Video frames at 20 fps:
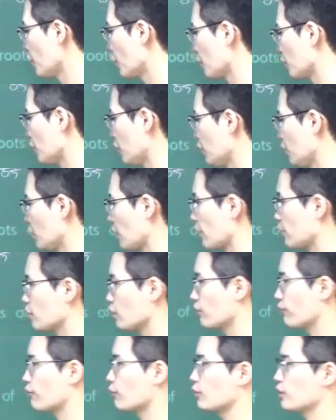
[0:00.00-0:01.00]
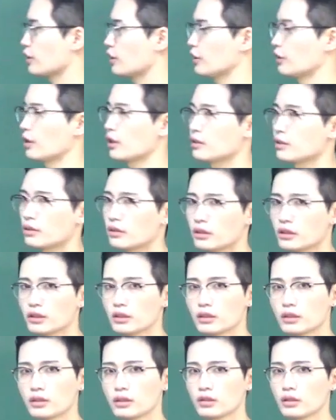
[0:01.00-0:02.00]
이야기, 앤서 풀스 기타 등등
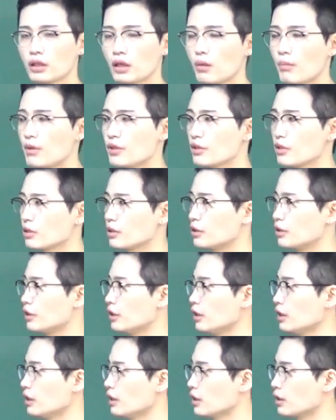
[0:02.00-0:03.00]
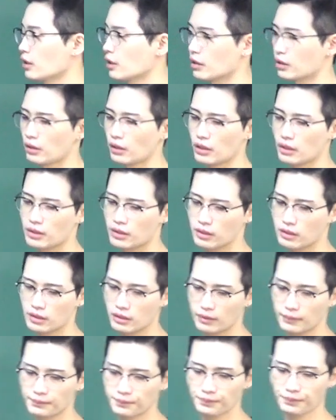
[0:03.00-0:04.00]
하면서 글이
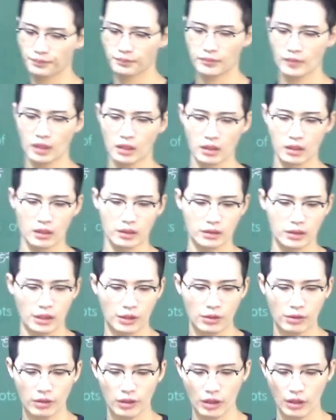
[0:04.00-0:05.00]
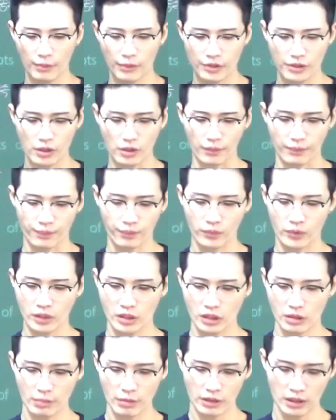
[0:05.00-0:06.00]
끝났어. 자 이렇게 하면서
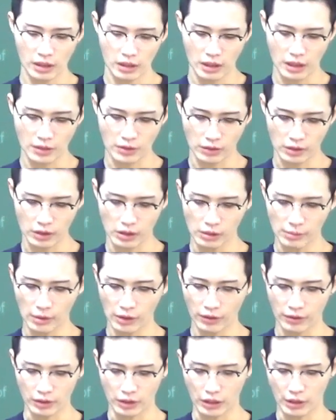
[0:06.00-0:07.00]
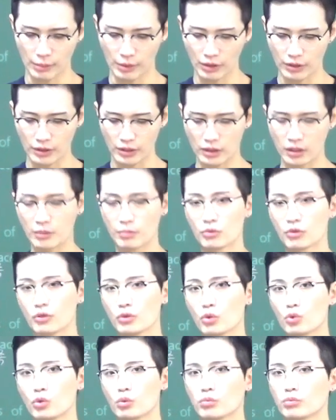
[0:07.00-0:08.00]
12강에서 1번, 2번
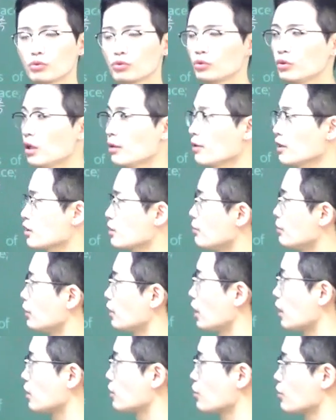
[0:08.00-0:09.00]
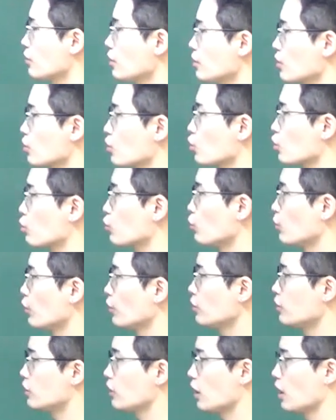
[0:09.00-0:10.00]
지문 공부해봤습니다. 전체적으로
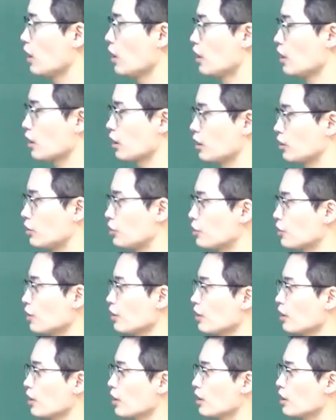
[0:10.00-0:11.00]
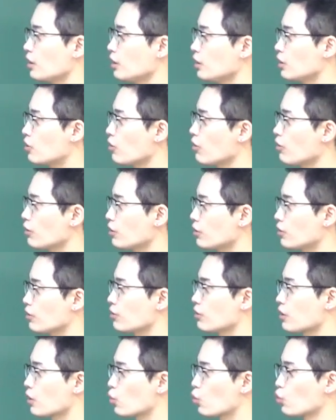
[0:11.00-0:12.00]
보면은 이제 이렇게 디테일하게 이거 이거
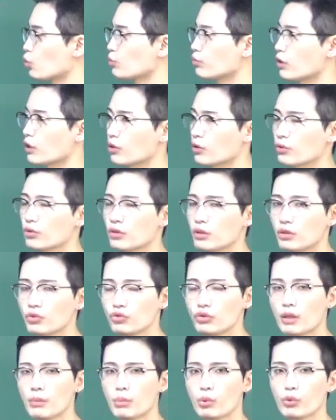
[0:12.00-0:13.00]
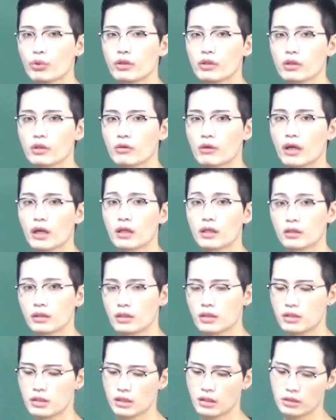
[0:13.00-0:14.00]
이렇게 공부할 것들이 눈에 보일 거야.
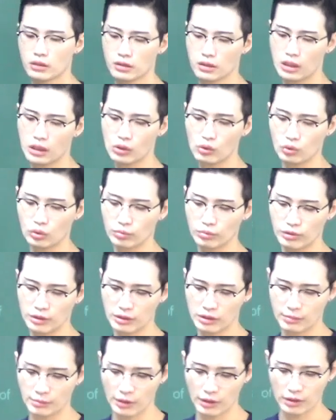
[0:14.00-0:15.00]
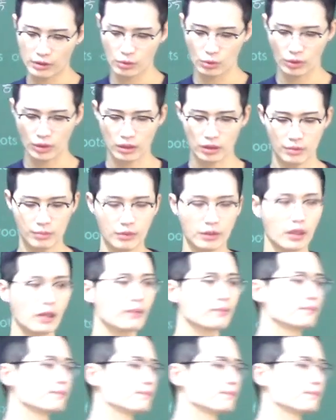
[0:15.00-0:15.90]
이제 잘 공부했으면 좋겠습니다.